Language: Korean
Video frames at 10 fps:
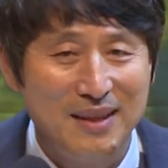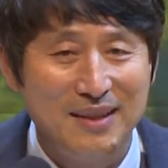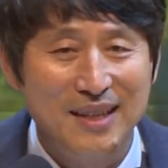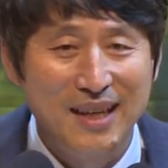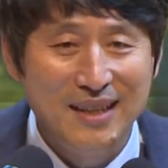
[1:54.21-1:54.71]

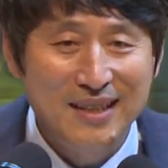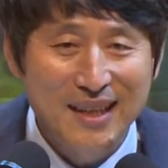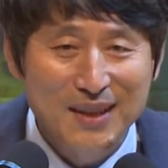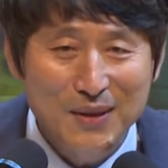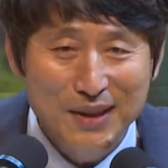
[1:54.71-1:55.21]
제가 이
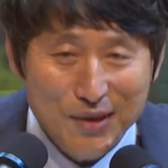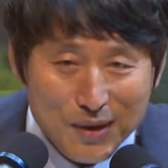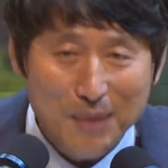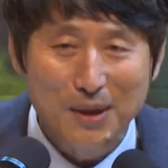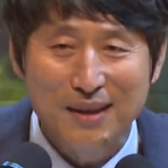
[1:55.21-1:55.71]
자리에 선
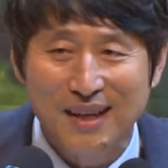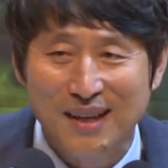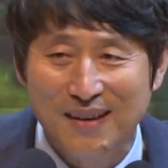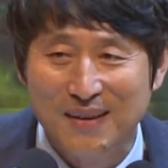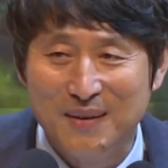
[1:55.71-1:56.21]
이유가
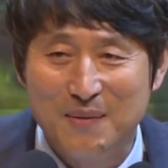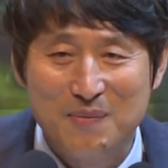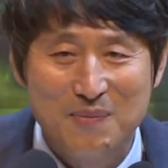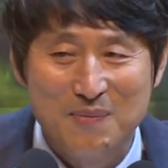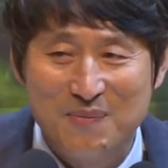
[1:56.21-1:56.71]
뭘까요?
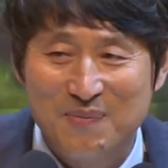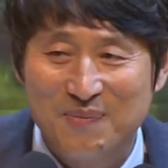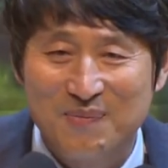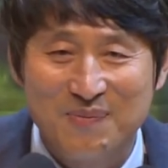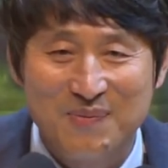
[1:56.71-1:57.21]

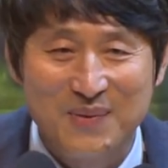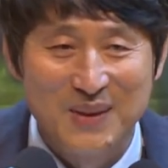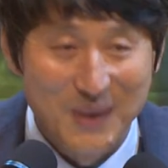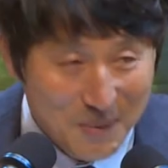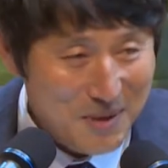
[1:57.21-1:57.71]

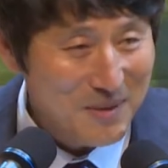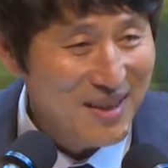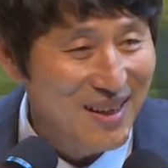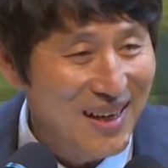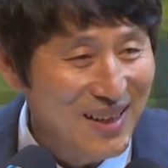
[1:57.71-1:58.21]

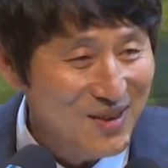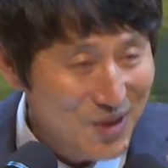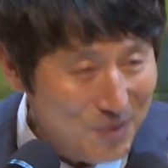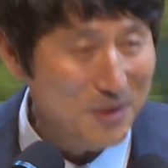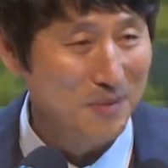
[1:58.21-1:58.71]
없습니까? 아주
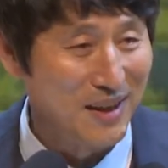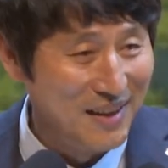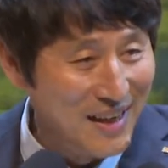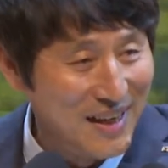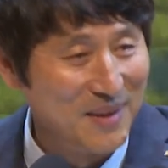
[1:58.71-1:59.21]
쉽습니다.
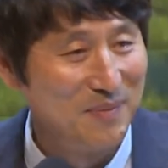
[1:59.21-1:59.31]
네.